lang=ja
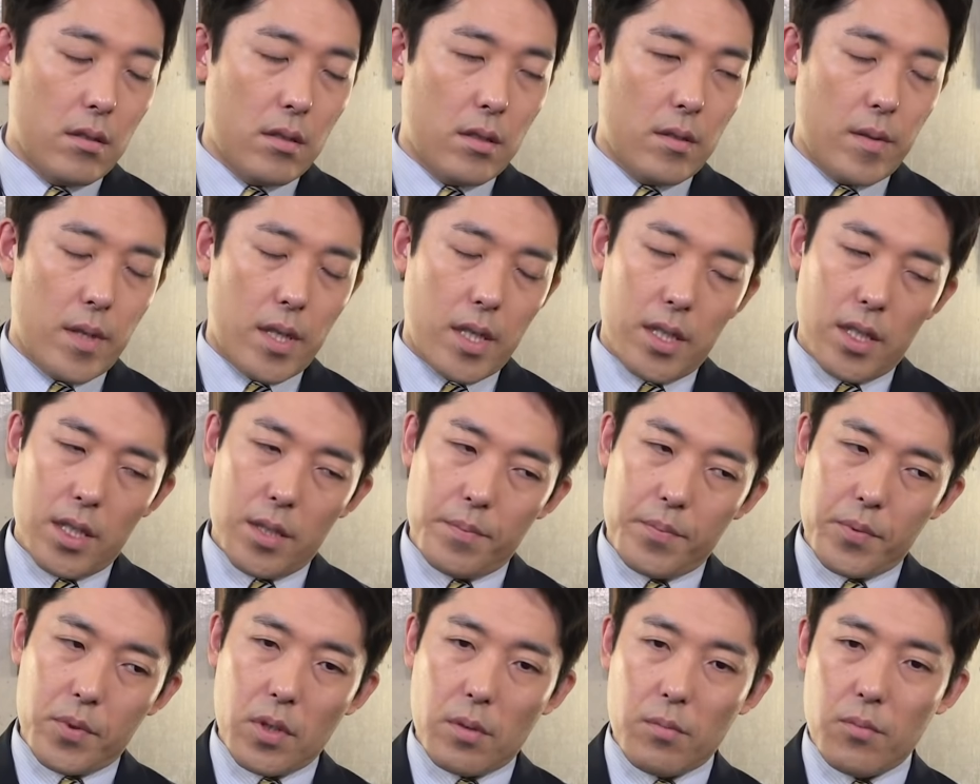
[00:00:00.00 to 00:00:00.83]
でも
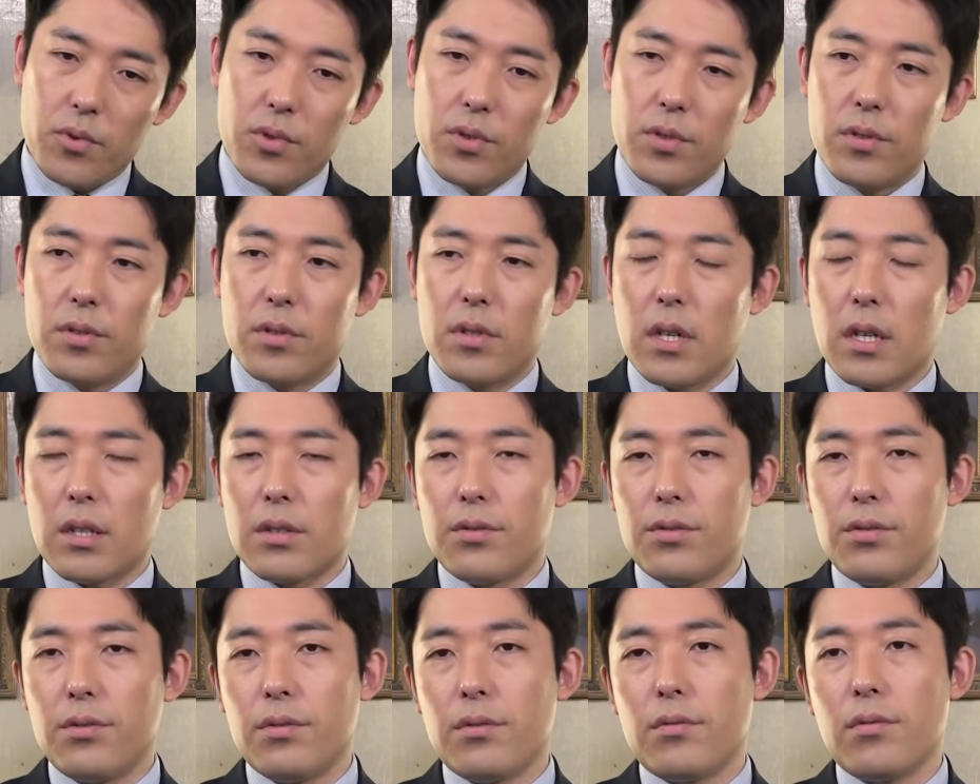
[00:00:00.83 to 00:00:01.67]
エジプトむしろだから
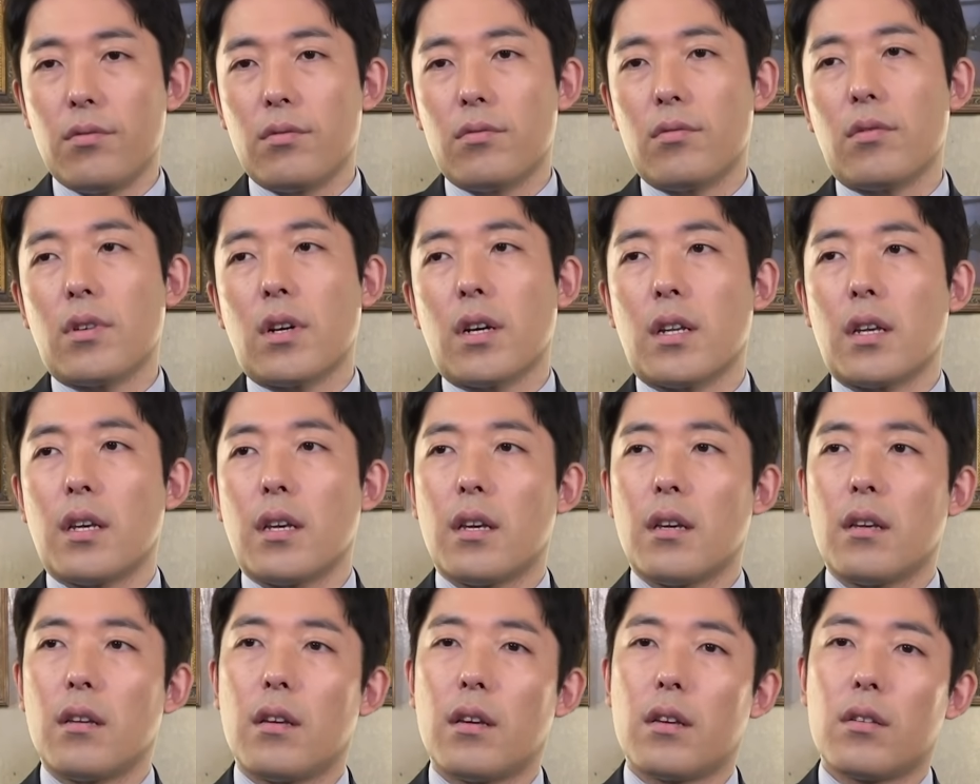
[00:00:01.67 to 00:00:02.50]
中東とかに
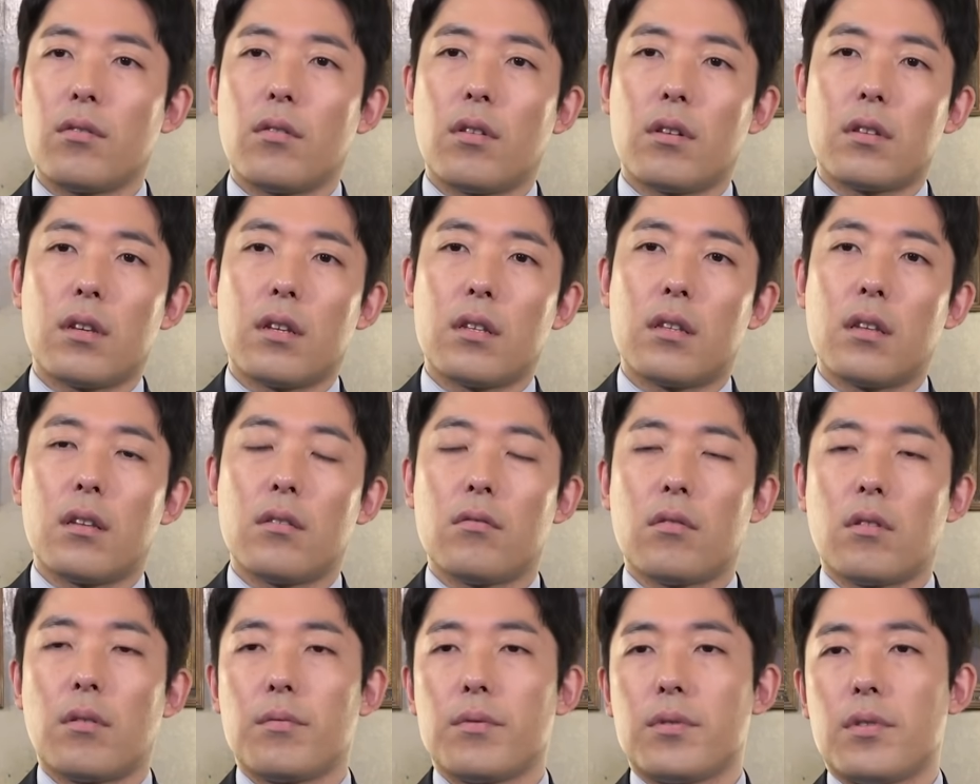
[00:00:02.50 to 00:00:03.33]
影響を与えてる
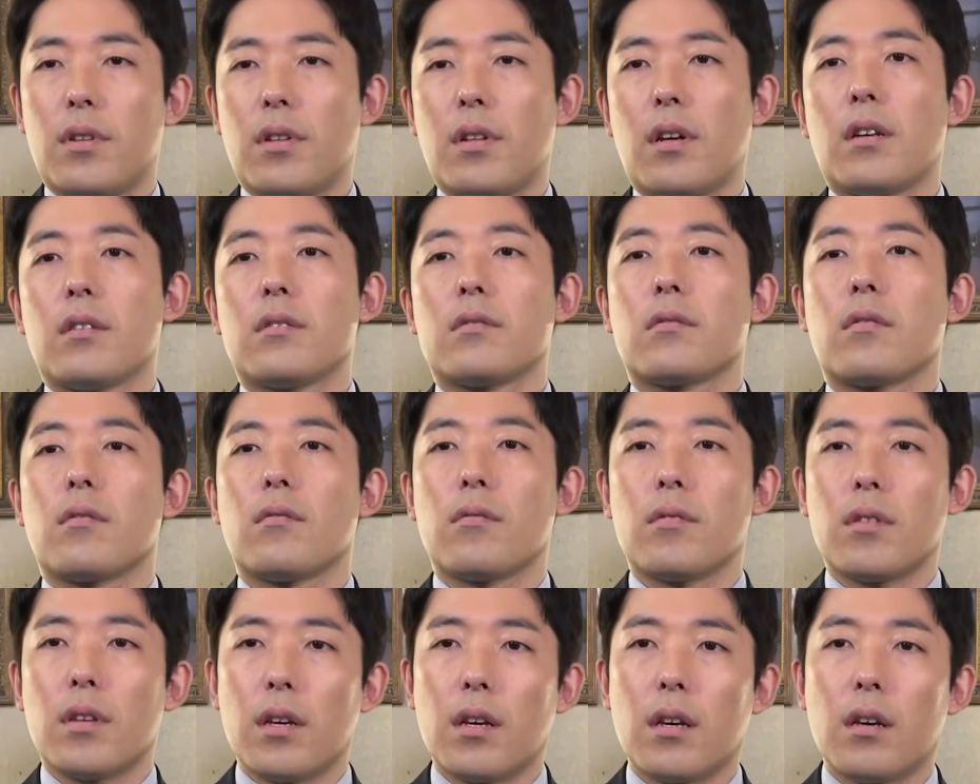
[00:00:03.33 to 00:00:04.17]
のかもしれないですけ
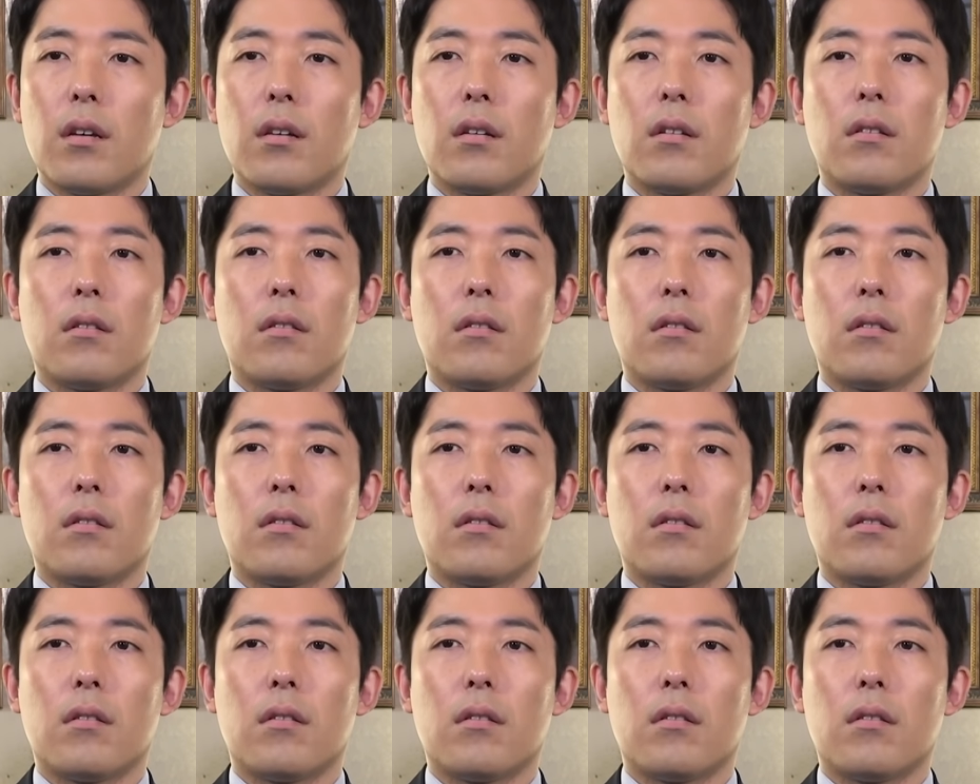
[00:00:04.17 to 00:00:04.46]
どね。